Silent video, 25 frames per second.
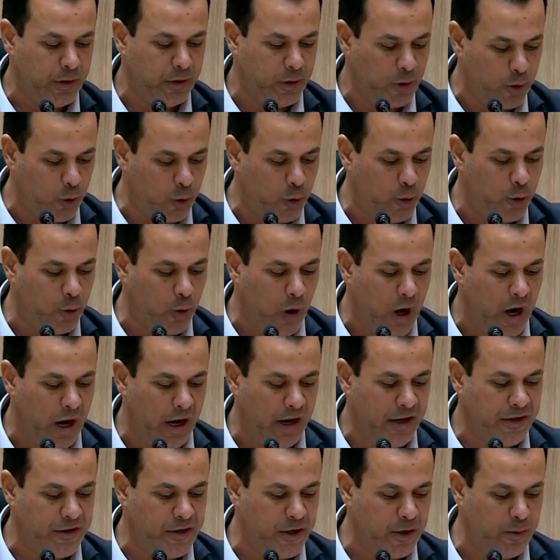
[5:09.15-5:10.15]
كل
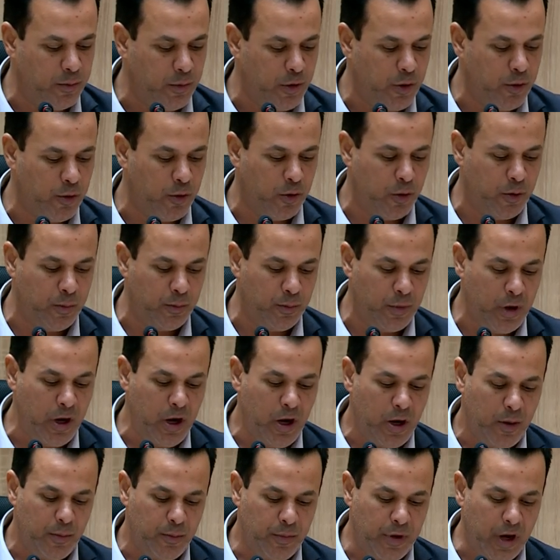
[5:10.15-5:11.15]
واحد منهم
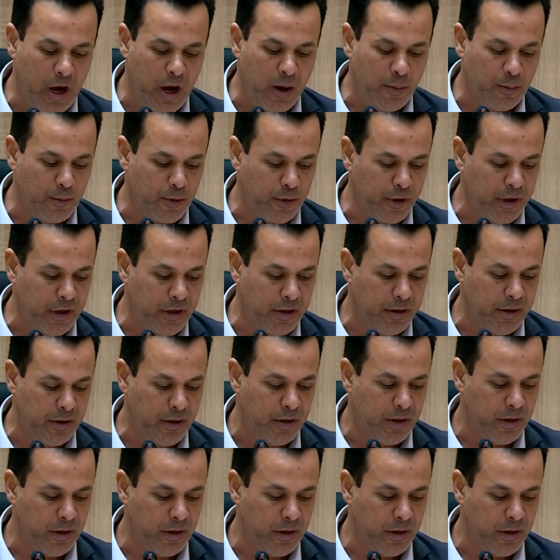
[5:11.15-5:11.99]
بأمر